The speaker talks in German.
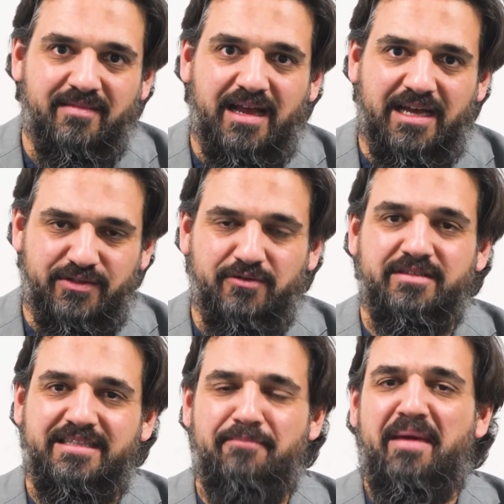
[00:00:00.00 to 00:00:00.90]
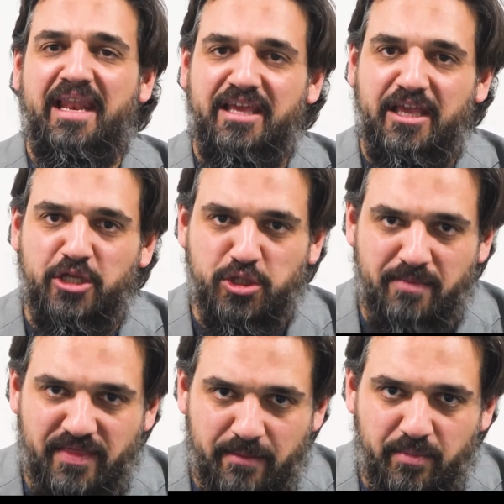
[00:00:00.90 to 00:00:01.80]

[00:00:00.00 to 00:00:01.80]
also im malikitischen Madhab